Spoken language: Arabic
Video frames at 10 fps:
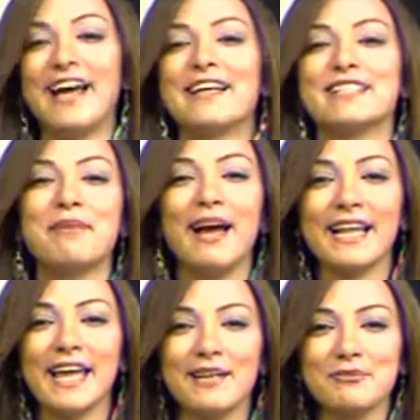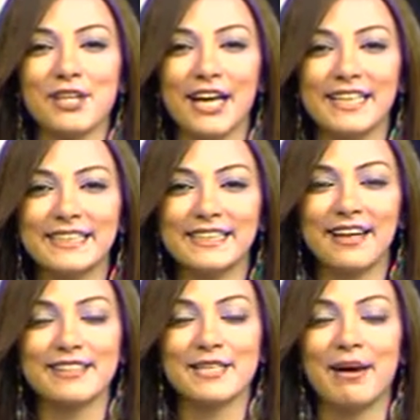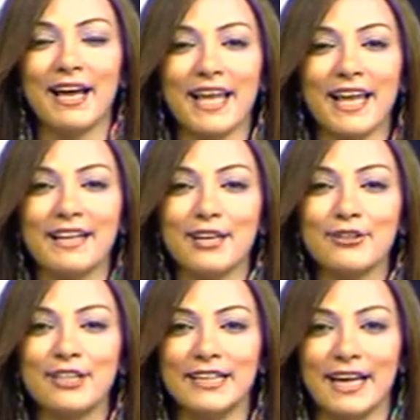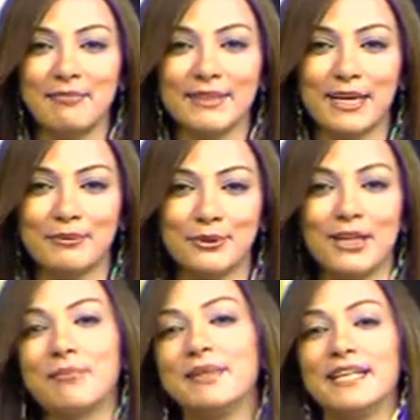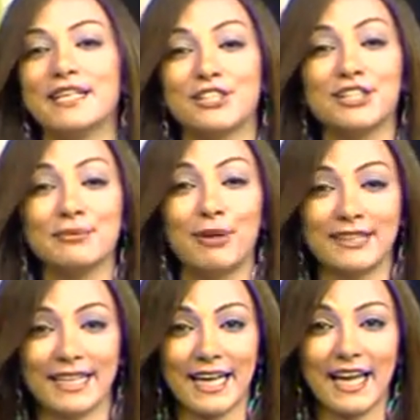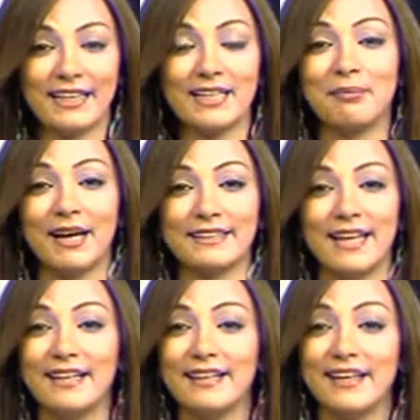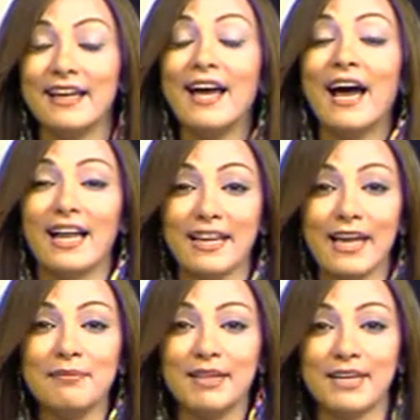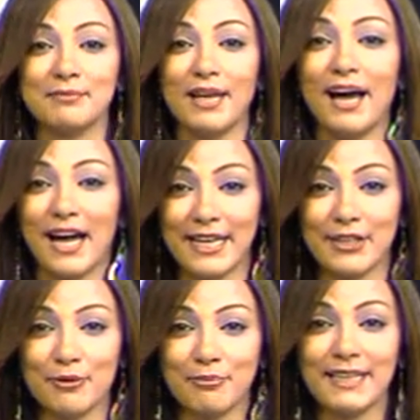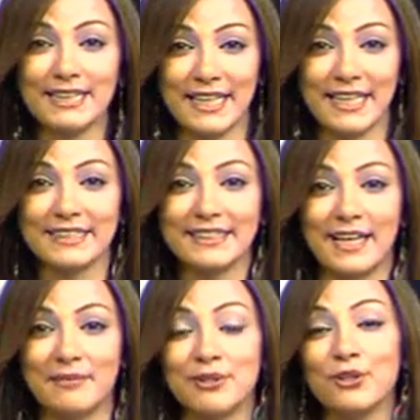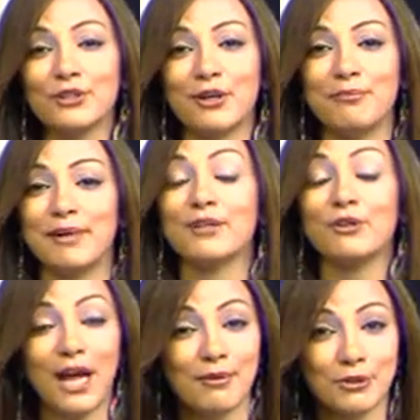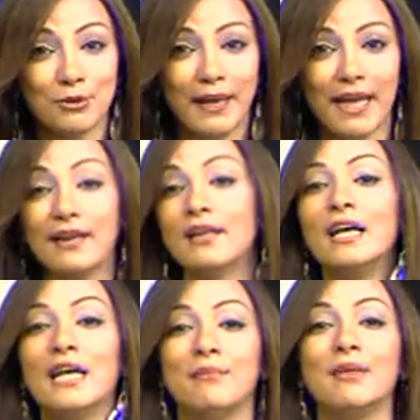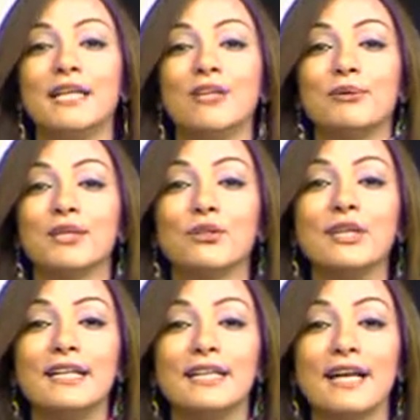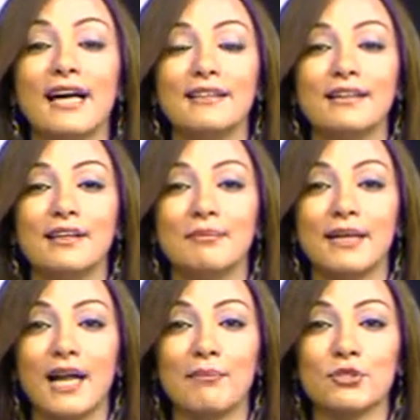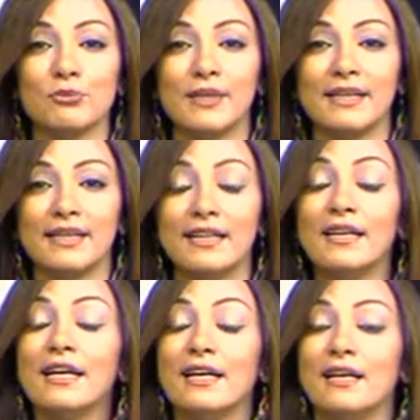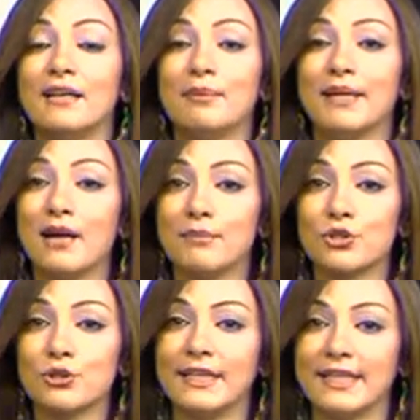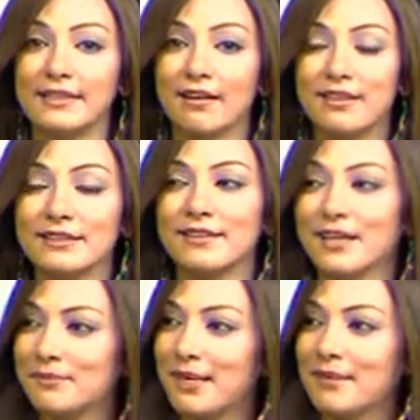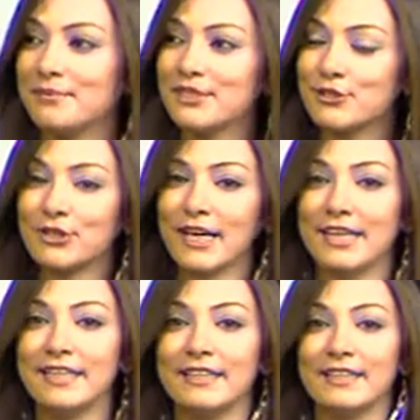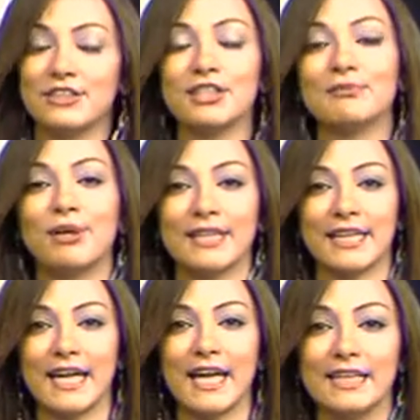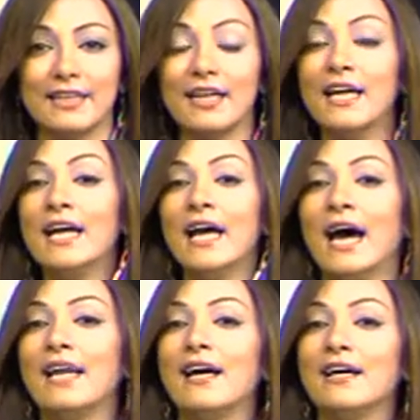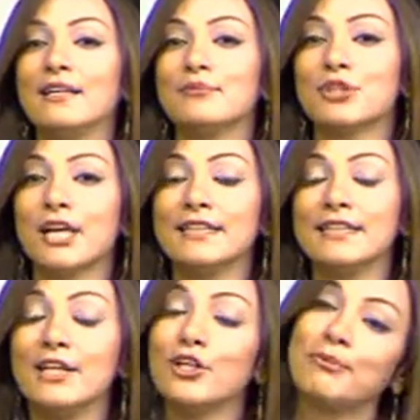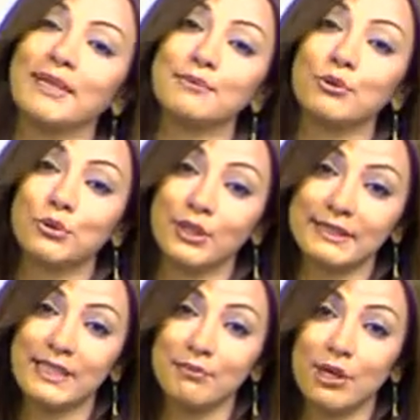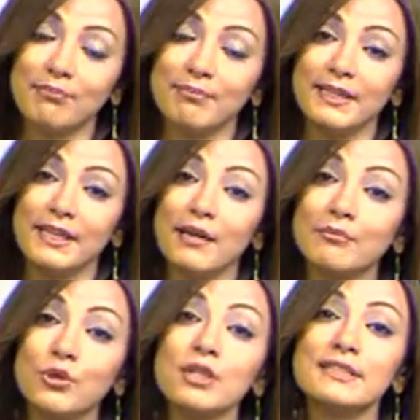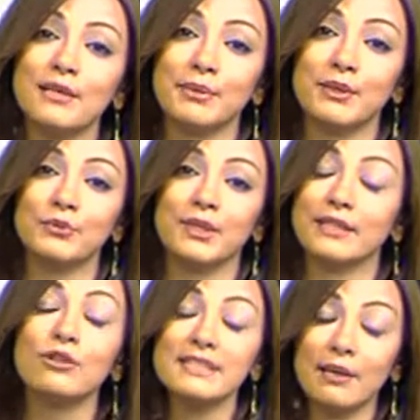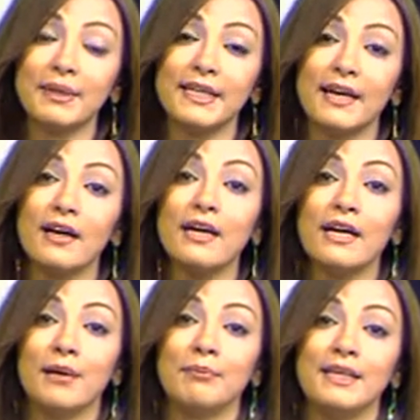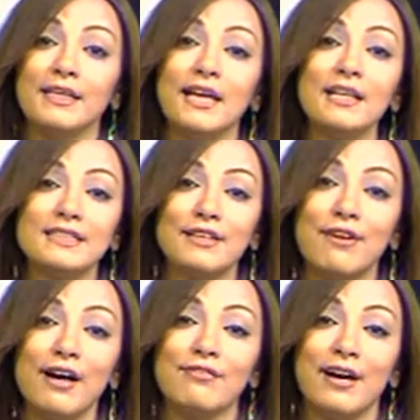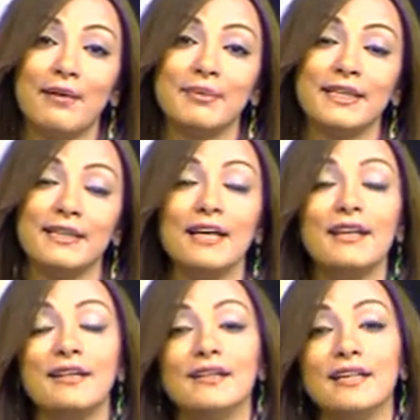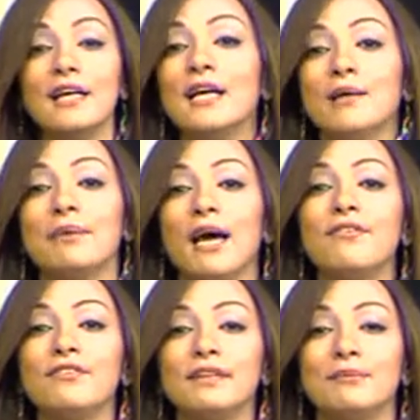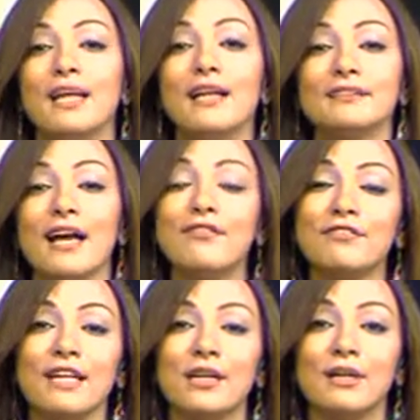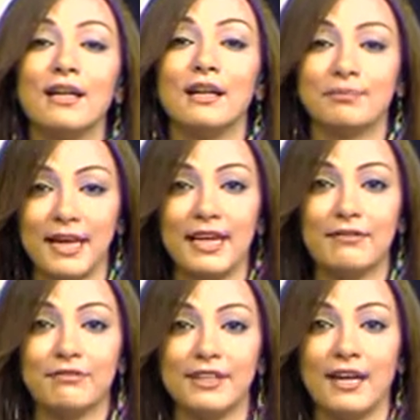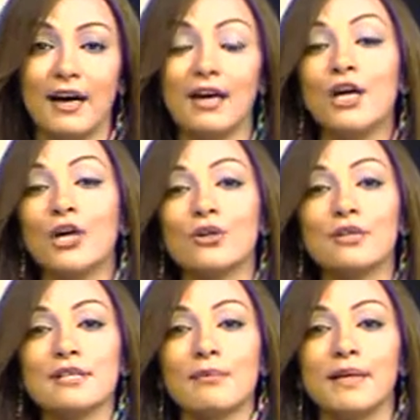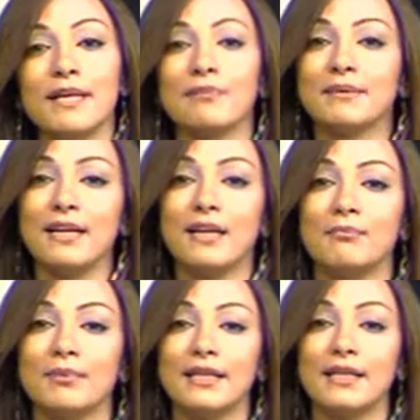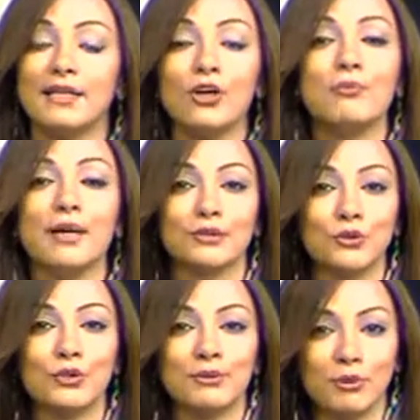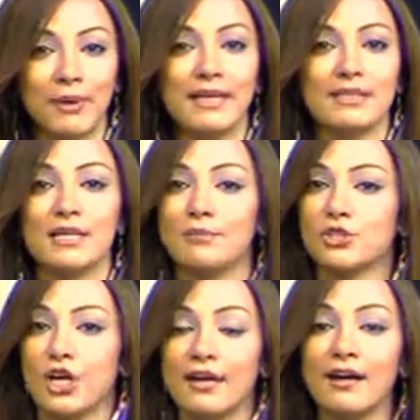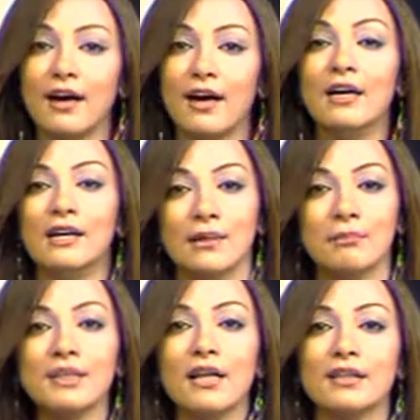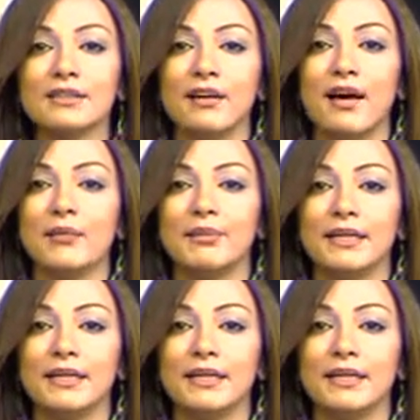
صباح الخير مشاهدينا صباح الخير لكل اللي عم بتابعونا بجيت بوقتك يا خليل بعد هال هالغيبه اللي غبناها عليكم بعد العيد بنقول كل عام وانتم بخير مني ومن كل كادر البرنامج ومن آه، برنامج يعني خاصه مع مسيو خليل جيت بوقتك يا خليل هلا آه، مشاهدينا اليوم عندنا موضوع كثير مهم بهم كل صبي وكل صبيه بليله زفافها بليله بألف بليله ألف ليله وليله اللي بتحلم فيها كل صبيه بتحلم بيومها تكون مميزه بشعرها بطلتها